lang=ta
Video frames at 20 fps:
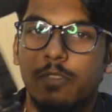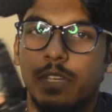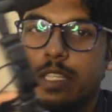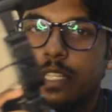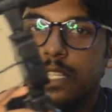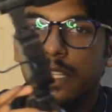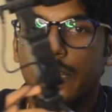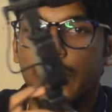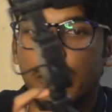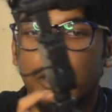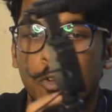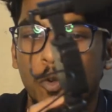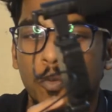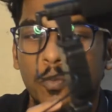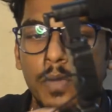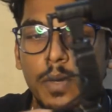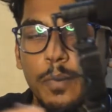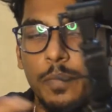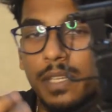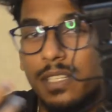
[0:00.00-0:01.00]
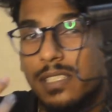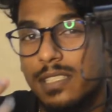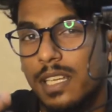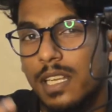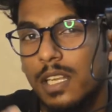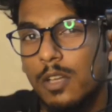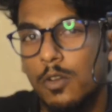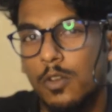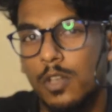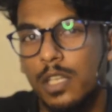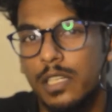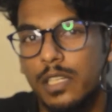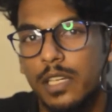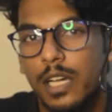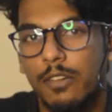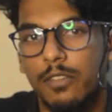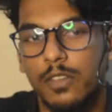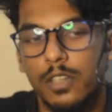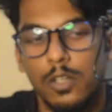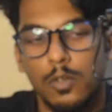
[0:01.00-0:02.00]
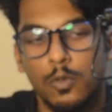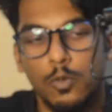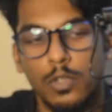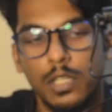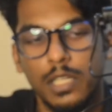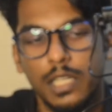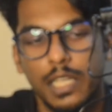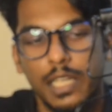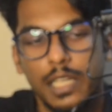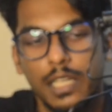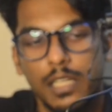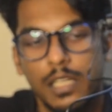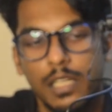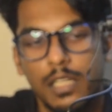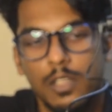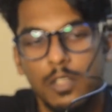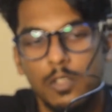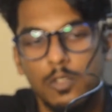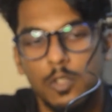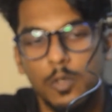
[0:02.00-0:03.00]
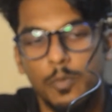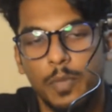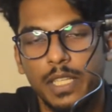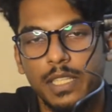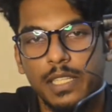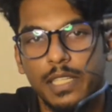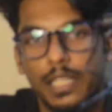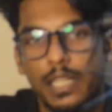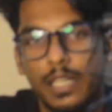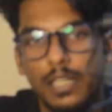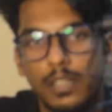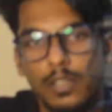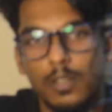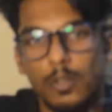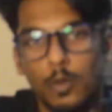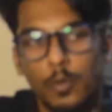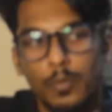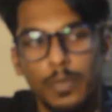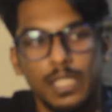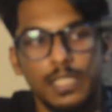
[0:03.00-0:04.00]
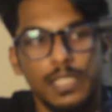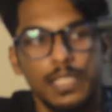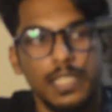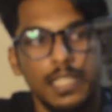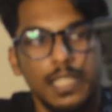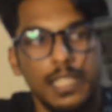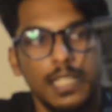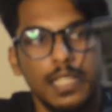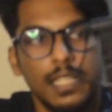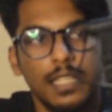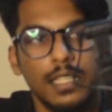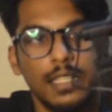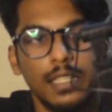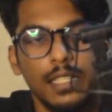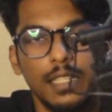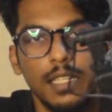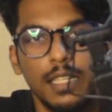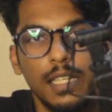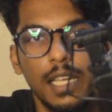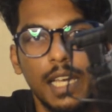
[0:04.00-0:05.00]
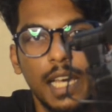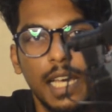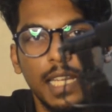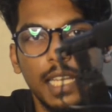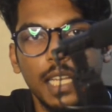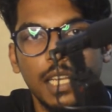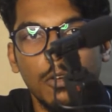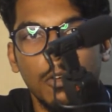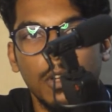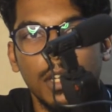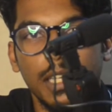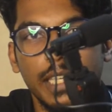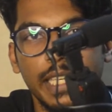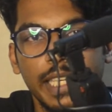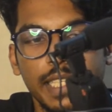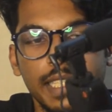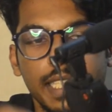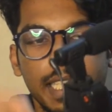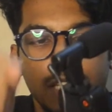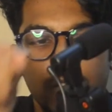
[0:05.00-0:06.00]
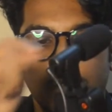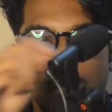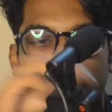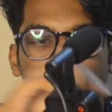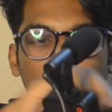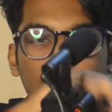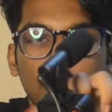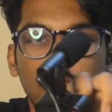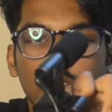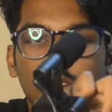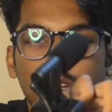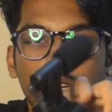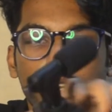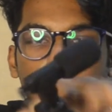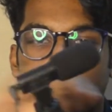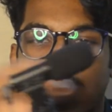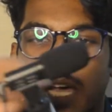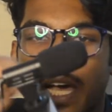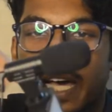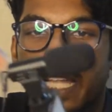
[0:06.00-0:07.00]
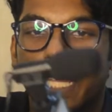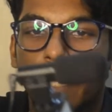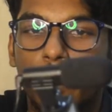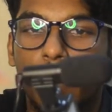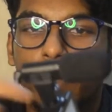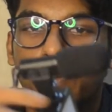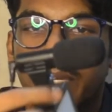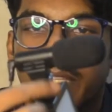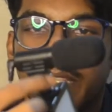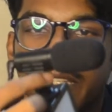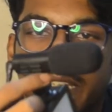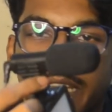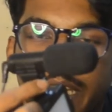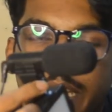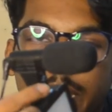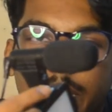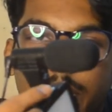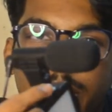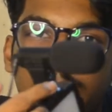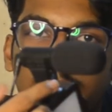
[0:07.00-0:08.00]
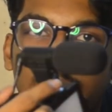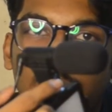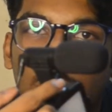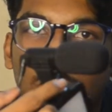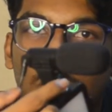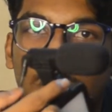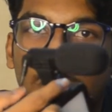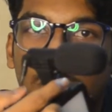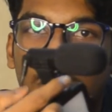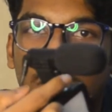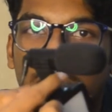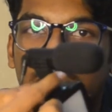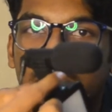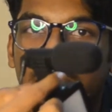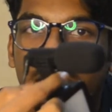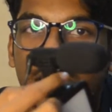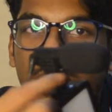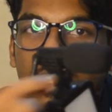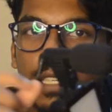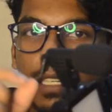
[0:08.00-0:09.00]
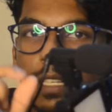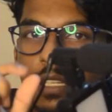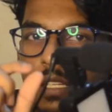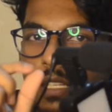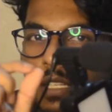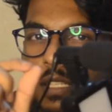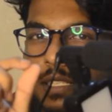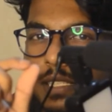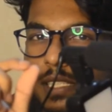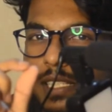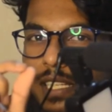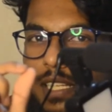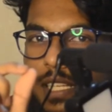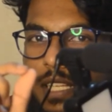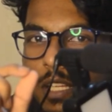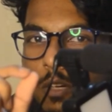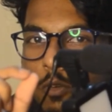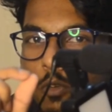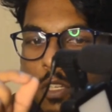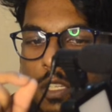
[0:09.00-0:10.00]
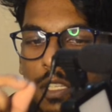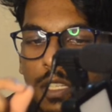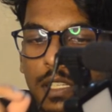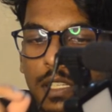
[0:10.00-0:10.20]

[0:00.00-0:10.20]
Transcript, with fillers: வந்து ரொம்ப பெருசாலாம் உங்களுக்கு அவங்க கொடுக்கல ஸோ பார்த்தீங்கன்னா ரொம்ப சின்னதாக தான் இருக்குது அதனால் உங்களுக்கு ஈஸியாக இங்கே உக்காந்துக்கும் அதே மாதிரி பார்த்திங்கன்னா இங்கே வந்து அவங்க ஒரு சின்னதாக ஒரு